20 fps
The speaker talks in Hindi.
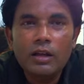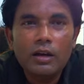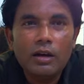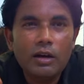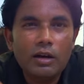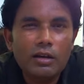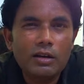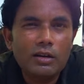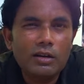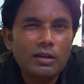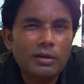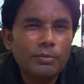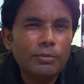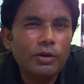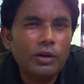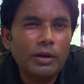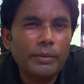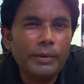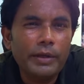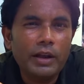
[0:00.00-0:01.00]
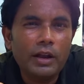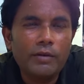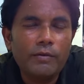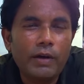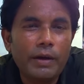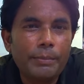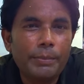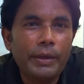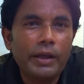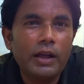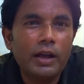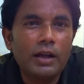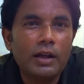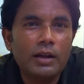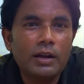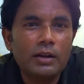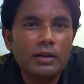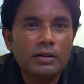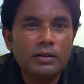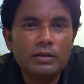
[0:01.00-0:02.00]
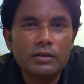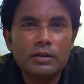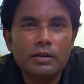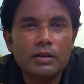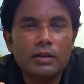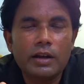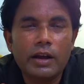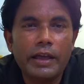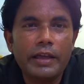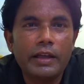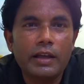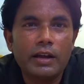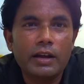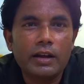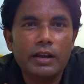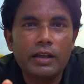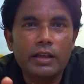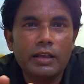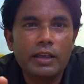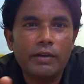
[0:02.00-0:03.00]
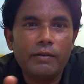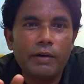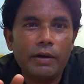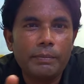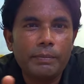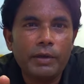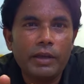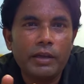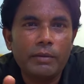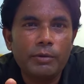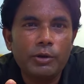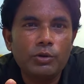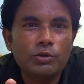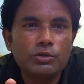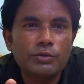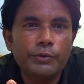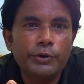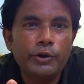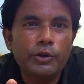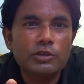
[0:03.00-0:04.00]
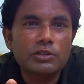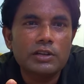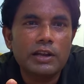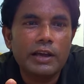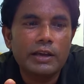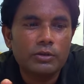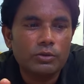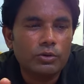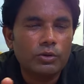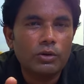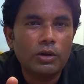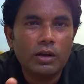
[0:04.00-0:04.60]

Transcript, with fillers: और हम लोग कभी ना वापी का ट्राई कर रहे हैं कि वापी की भी कुछ वीडियोस लाए तो